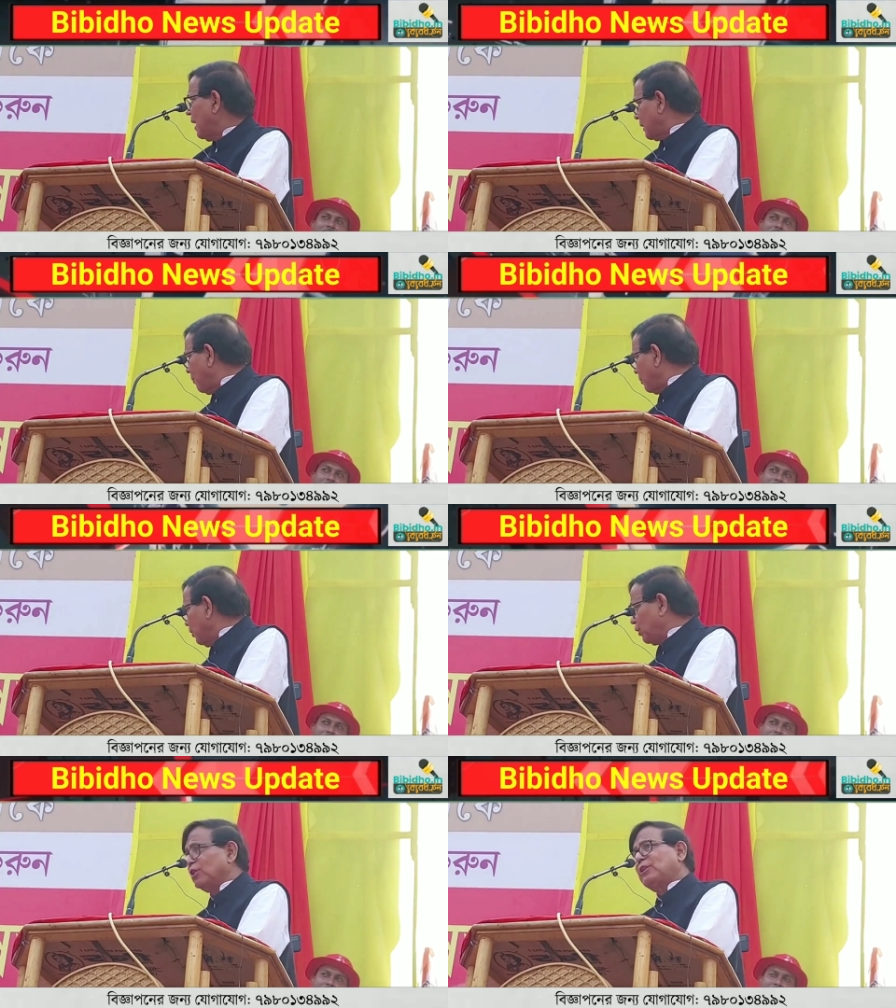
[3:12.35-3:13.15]
আর তারপর
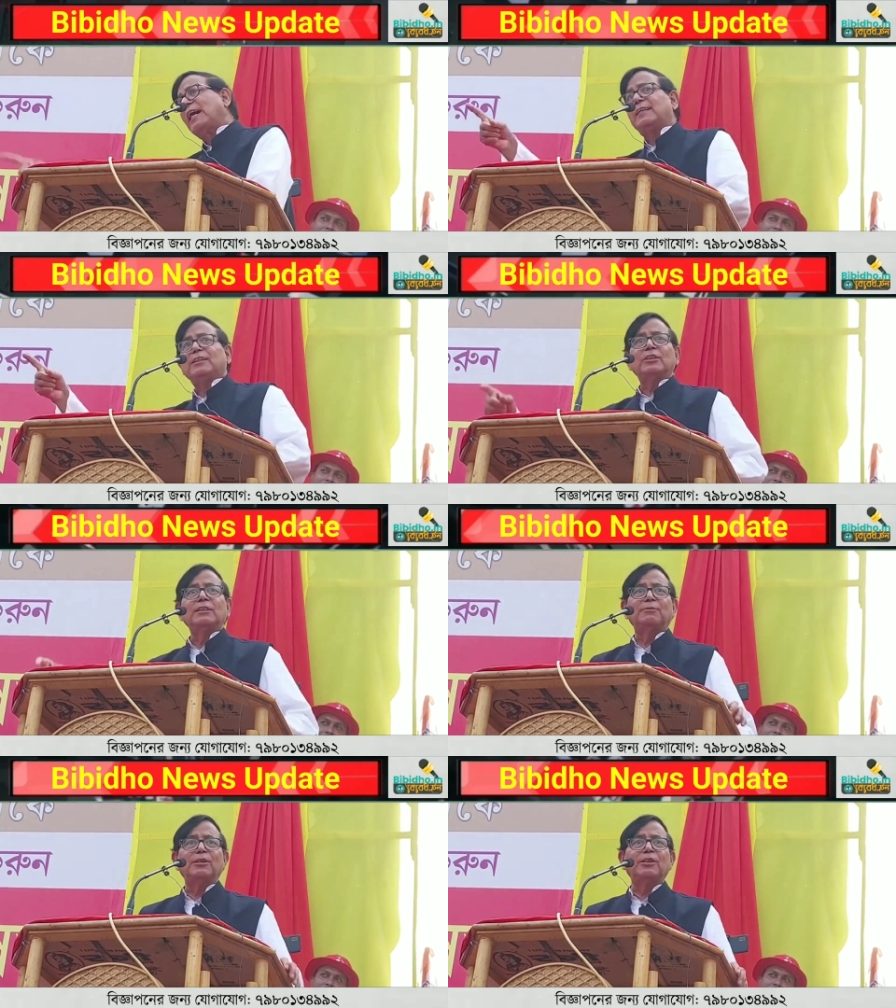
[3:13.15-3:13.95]
বলছিল চাকরির
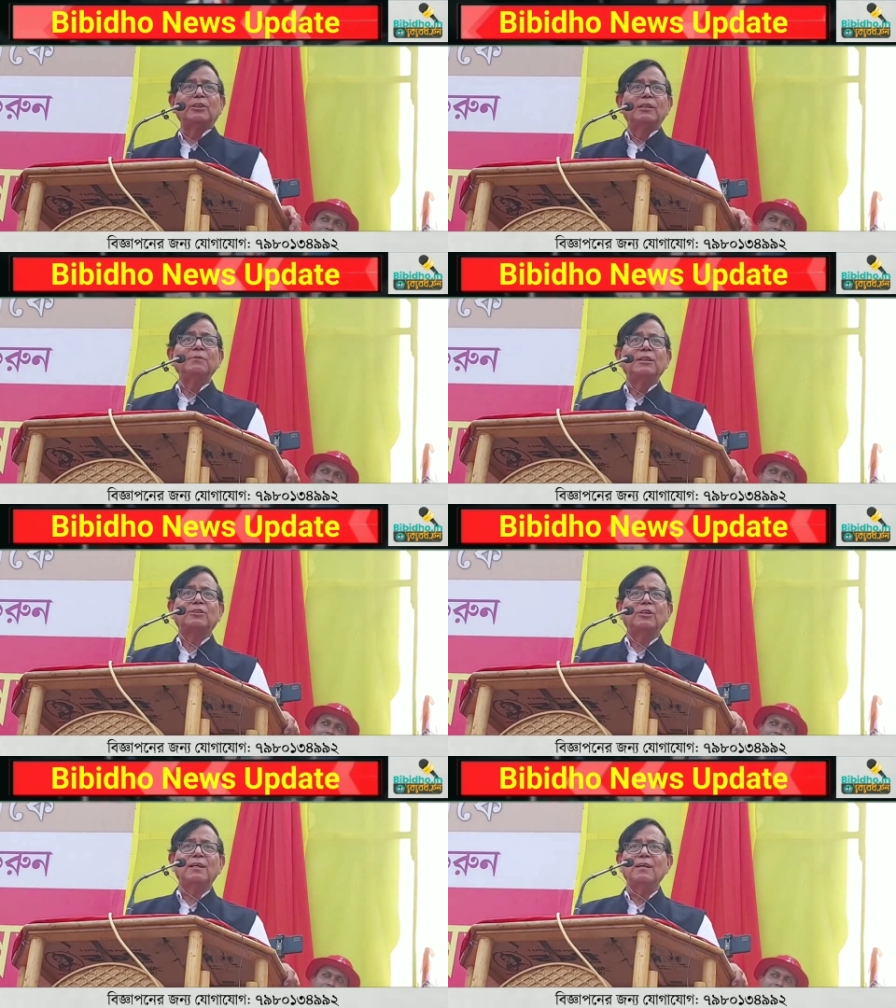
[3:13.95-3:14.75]
জন্য বলেছিল মিস
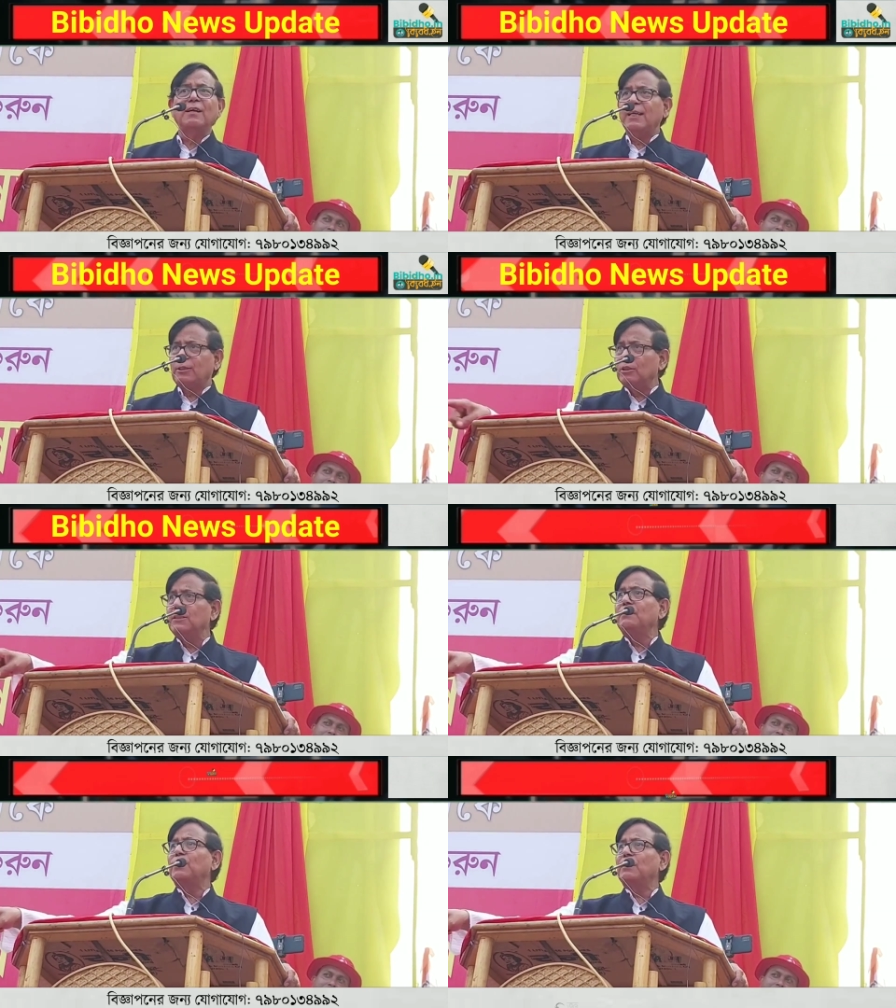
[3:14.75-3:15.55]
কল এই
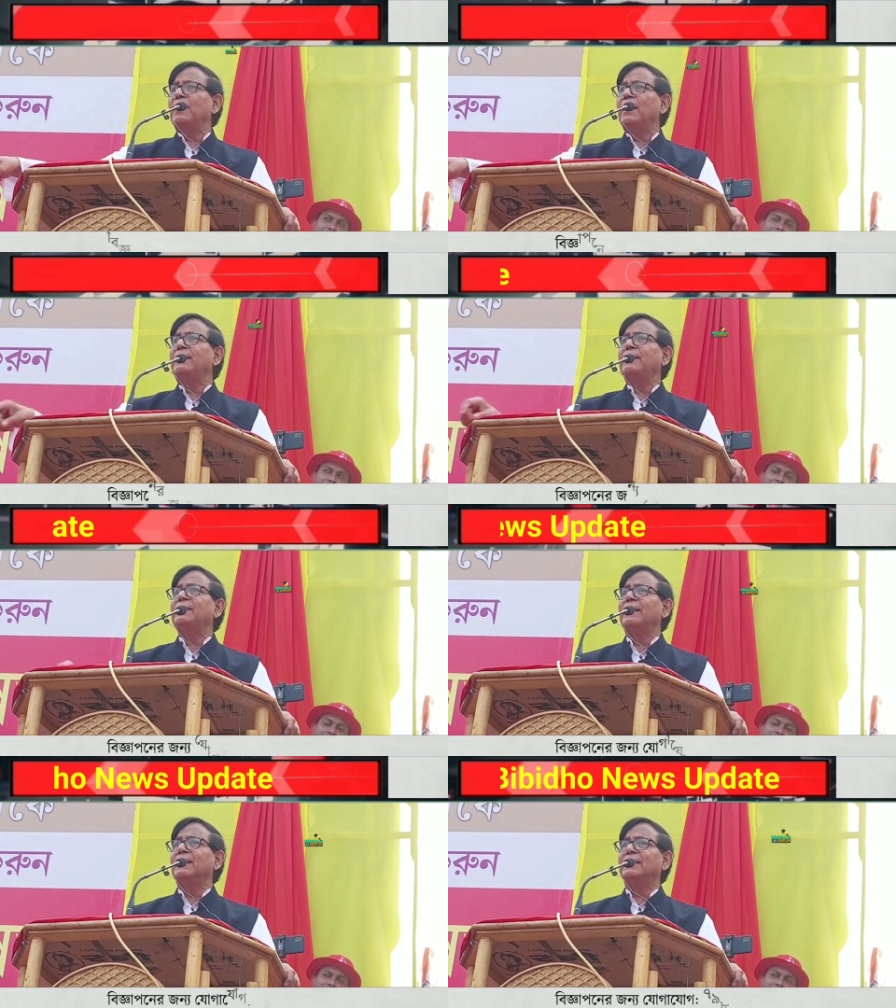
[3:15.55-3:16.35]
কদিন পরে
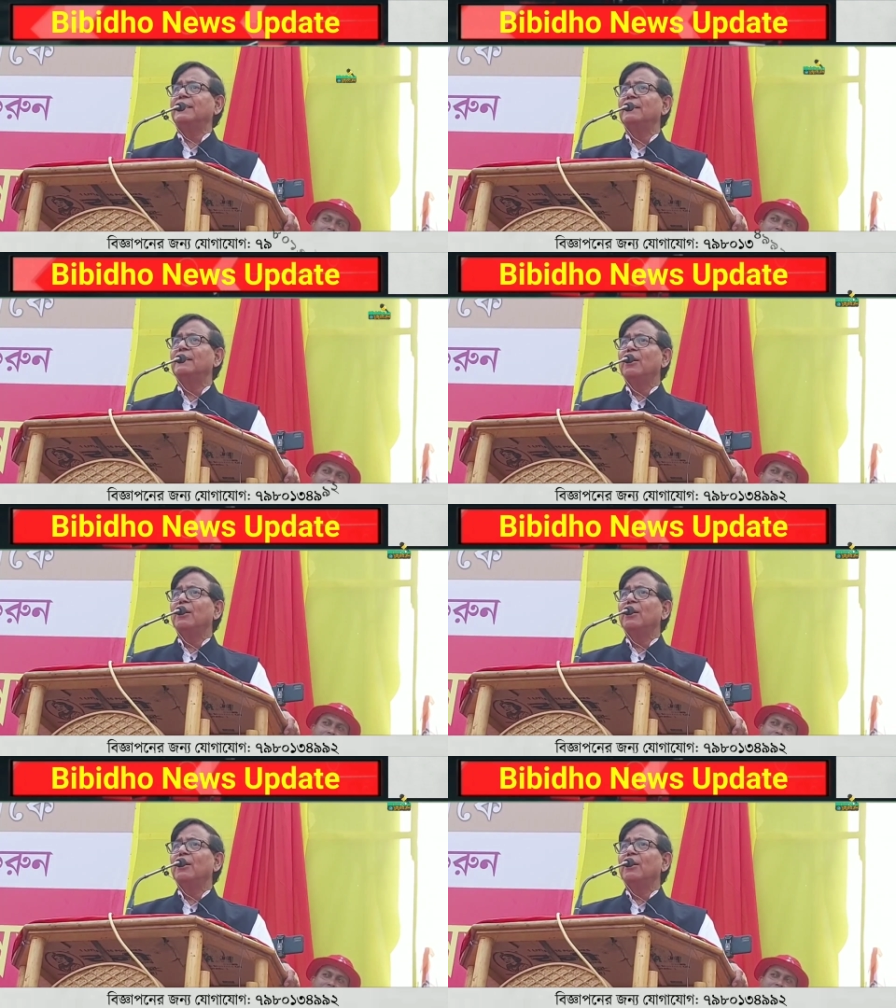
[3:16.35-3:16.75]
ভ্যালেন্টাইন ডে আছে